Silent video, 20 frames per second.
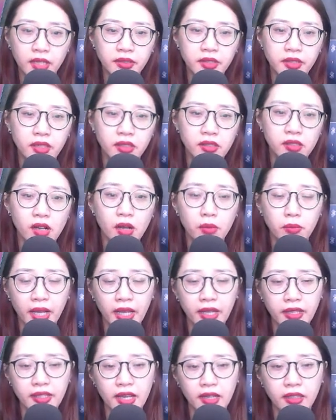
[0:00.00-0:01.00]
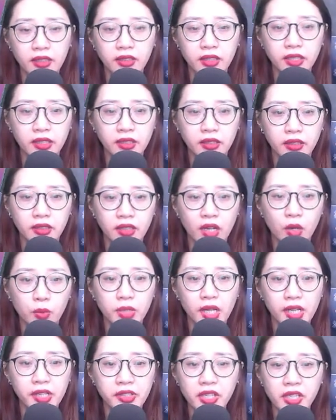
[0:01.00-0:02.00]
nhưng con mẹ nhà ngươi Ông
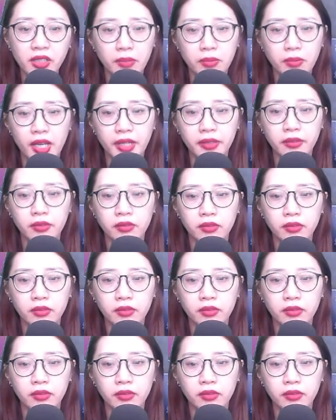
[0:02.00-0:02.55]
đây rất là mệt